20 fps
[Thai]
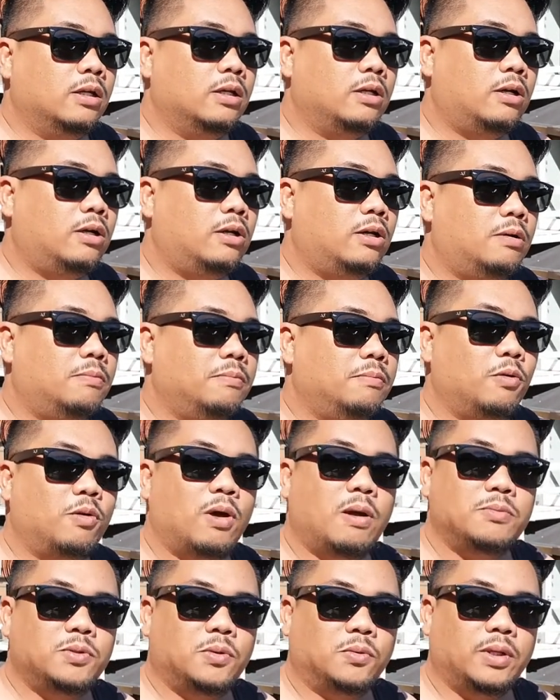ก็มีควา
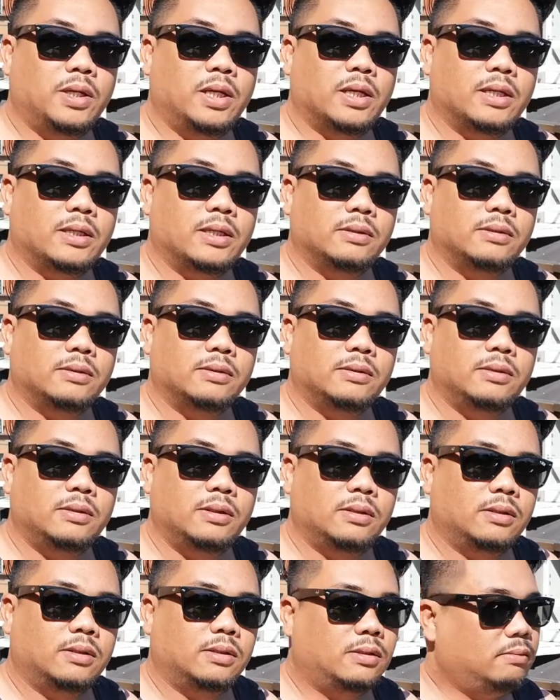มสุขดีครับ
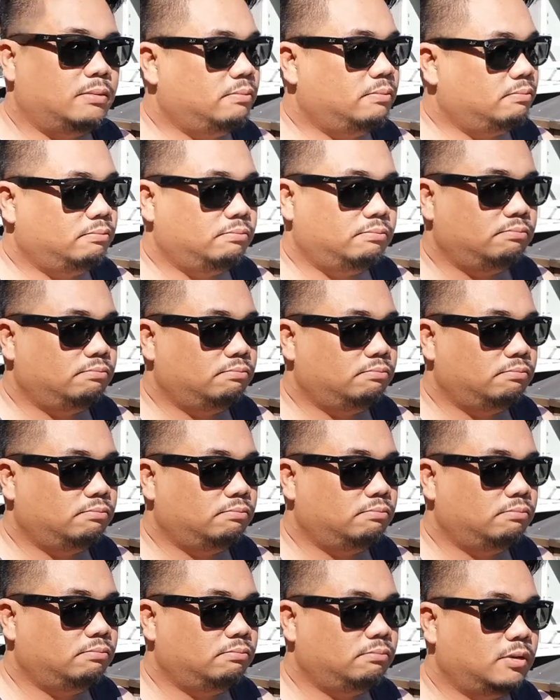แล้วก็
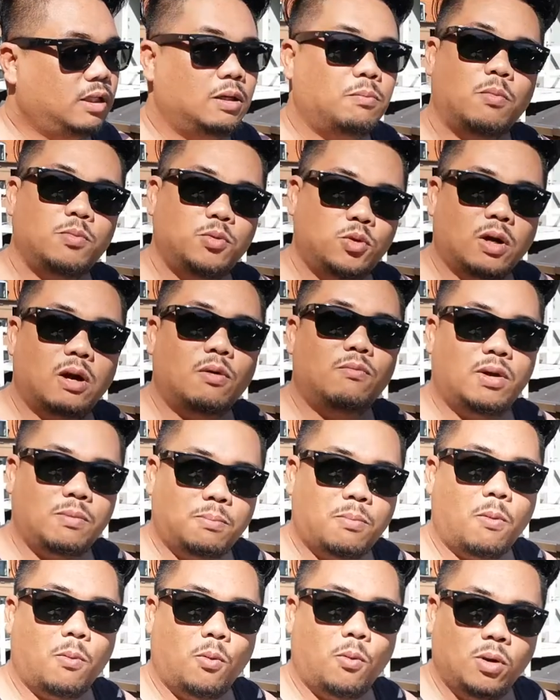ผมช่วยคำว่า
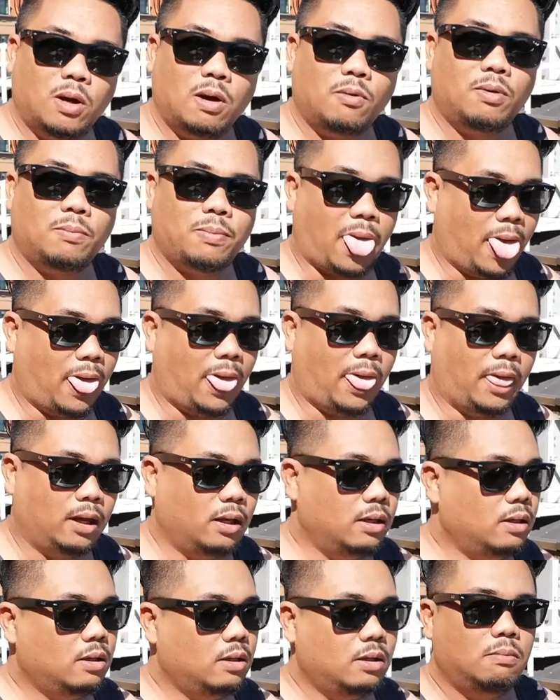ผมพูดคำว่าแผล
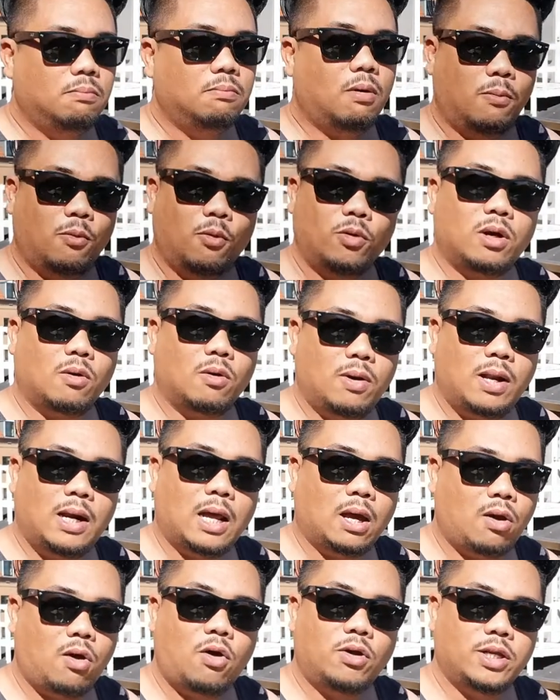ผมพูดคำว่า
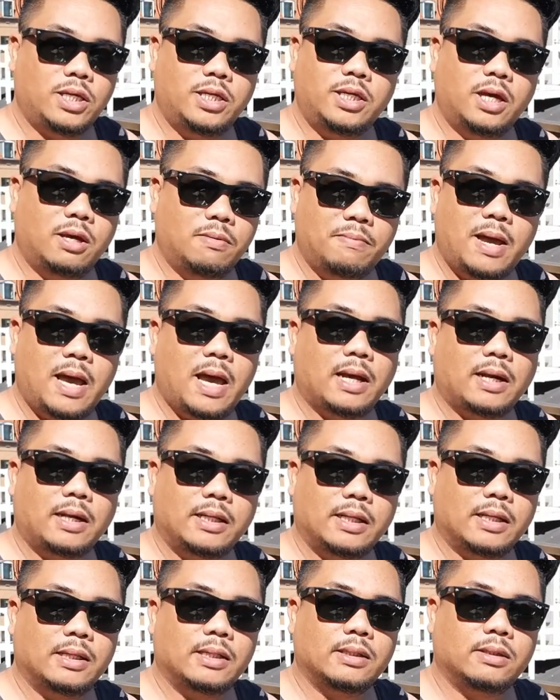ละก้อนเยอะมากเลย
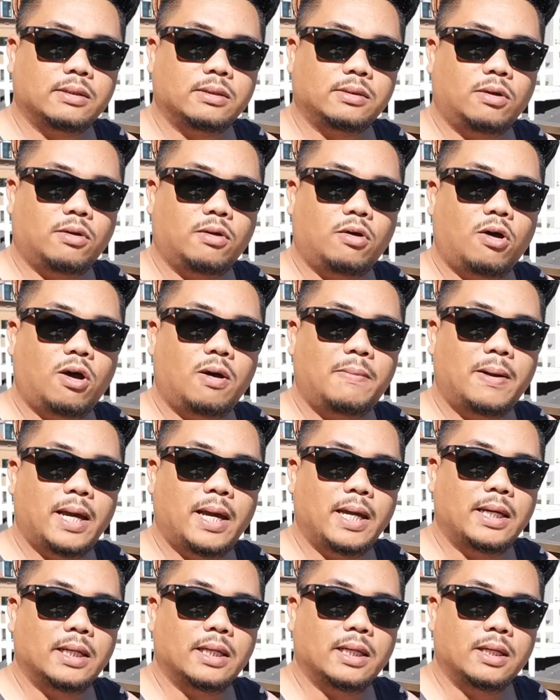นะต้องขออภั
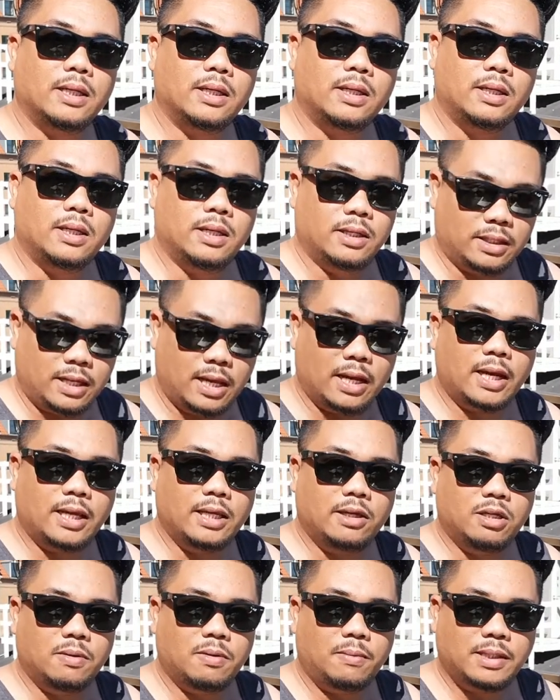ย ถ้าไง
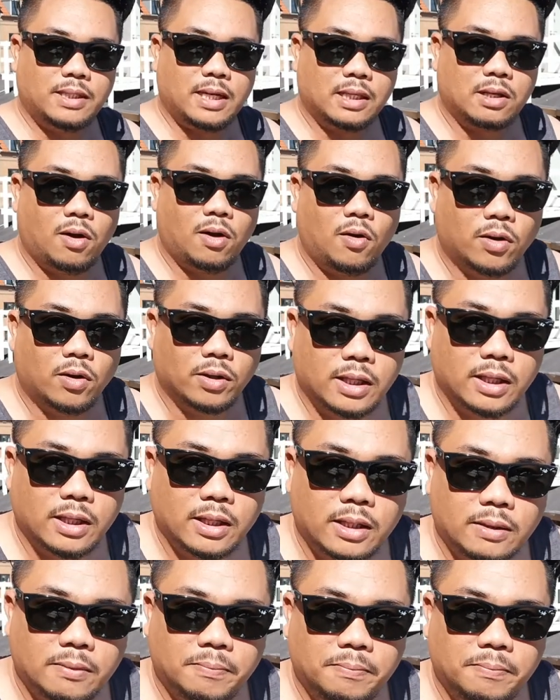จะไปตัดออกนะฮะ